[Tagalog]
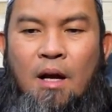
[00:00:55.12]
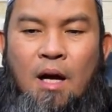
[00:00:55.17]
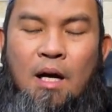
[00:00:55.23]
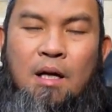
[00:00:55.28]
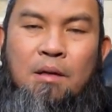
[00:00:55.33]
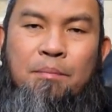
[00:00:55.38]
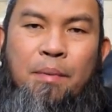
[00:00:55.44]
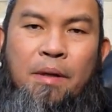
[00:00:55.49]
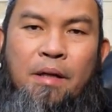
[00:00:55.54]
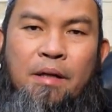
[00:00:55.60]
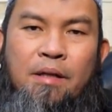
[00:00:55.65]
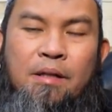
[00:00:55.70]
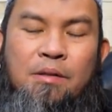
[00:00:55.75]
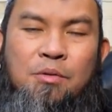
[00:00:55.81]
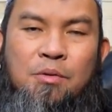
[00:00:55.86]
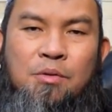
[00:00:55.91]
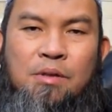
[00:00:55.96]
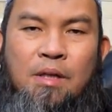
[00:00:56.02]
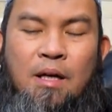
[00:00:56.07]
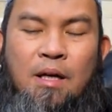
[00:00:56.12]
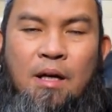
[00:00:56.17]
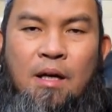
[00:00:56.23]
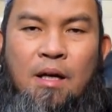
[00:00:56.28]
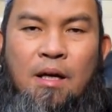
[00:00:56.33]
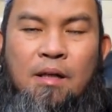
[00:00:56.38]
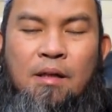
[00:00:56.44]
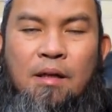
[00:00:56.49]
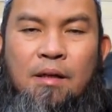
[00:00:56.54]
Ang paraiso
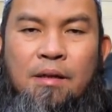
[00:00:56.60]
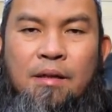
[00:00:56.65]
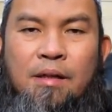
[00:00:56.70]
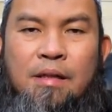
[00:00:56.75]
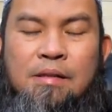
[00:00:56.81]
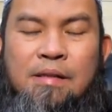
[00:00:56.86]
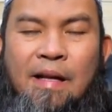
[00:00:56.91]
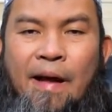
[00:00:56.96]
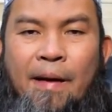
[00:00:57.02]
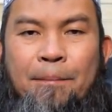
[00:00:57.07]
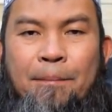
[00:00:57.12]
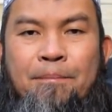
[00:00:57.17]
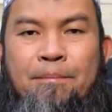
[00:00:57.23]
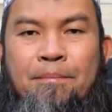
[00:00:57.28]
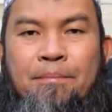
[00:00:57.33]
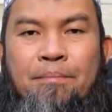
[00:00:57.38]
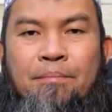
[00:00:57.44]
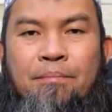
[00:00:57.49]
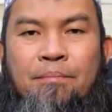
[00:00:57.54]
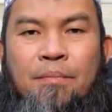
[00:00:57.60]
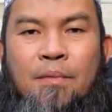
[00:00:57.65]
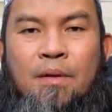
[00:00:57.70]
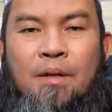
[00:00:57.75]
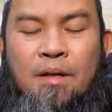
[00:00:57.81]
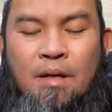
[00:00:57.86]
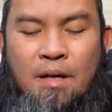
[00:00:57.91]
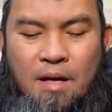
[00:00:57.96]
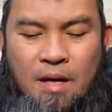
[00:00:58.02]
sa aral ng Islam
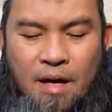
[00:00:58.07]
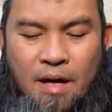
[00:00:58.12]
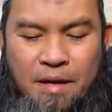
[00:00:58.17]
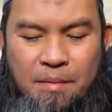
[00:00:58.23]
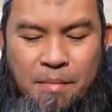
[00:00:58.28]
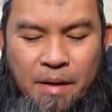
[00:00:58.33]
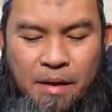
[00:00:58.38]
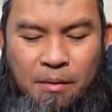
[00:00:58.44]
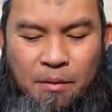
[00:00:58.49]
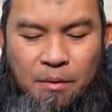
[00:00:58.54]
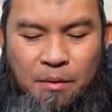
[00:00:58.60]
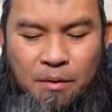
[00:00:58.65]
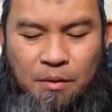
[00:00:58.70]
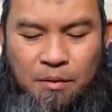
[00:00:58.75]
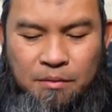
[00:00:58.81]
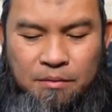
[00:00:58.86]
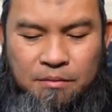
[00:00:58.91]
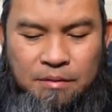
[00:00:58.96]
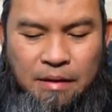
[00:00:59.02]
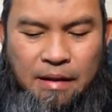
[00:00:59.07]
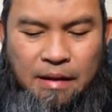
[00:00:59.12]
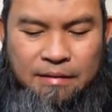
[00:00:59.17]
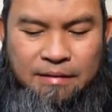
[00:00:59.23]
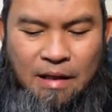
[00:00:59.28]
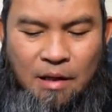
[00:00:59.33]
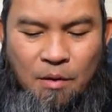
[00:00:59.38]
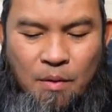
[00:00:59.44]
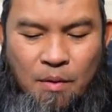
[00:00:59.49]
ay mayroong
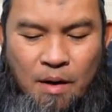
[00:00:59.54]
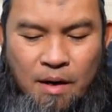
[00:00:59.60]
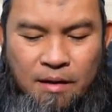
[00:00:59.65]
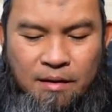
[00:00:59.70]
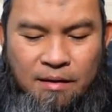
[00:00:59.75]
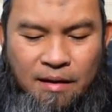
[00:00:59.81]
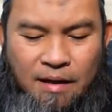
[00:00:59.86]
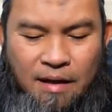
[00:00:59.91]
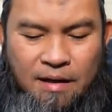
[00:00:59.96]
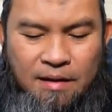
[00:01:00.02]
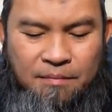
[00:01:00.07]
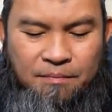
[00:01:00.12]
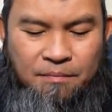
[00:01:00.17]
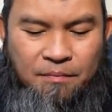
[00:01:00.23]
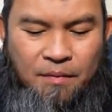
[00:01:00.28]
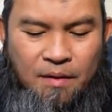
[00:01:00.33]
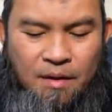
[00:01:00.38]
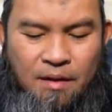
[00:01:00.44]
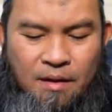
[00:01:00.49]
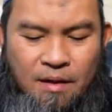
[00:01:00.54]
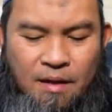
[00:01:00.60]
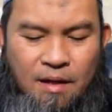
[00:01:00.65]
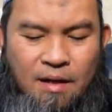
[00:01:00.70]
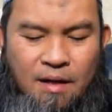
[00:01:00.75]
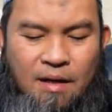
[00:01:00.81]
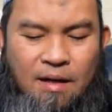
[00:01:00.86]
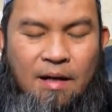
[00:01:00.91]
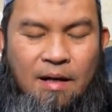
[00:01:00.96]
tinatawag na
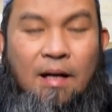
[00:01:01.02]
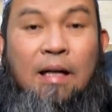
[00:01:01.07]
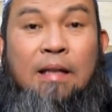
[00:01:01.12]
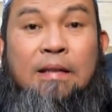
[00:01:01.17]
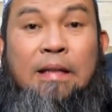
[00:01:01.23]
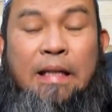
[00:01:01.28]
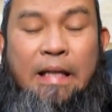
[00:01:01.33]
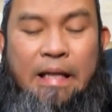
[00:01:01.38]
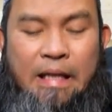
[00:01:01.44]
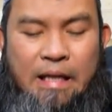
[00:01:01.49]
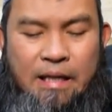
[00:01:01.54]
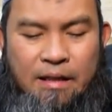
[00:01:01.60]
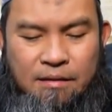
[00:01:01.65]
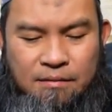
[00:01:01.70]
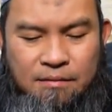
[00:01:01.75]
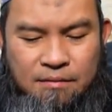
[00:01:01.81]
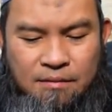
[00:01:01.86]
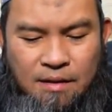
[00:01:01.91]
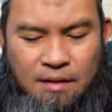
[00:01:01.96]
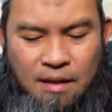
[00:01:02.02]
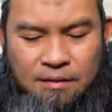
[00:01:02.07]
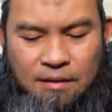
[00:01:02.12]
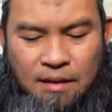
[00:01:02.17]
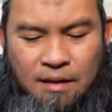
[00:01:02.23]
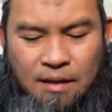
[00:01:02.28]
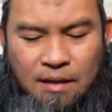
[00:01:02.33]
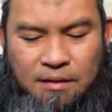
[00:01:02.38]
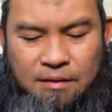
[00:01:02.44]
uh, katangian. At
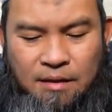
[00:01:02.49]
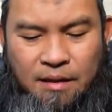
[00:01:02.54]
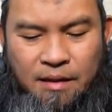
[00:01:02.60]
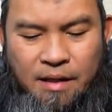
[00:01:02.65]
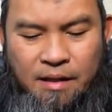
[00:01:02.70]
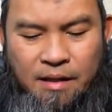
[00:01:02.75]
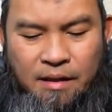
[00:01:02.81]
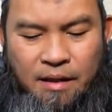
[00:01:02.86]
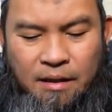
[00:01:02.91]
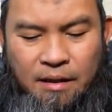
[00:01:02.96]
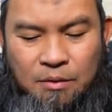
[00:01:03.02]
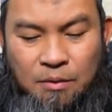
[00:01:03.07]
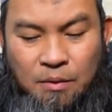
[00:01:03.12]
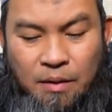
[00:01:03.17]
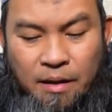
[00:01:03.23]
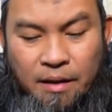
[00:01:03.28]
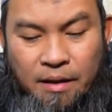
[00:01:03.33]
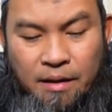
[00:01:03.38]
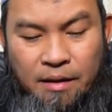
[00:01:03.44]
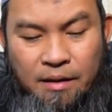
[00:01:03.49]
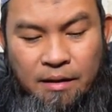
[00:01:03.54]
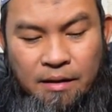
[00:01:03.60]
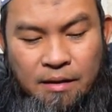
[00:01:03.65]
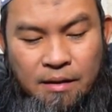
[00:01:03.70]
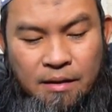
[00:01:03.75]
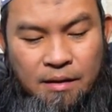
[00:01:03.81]
ang katangian na ito ay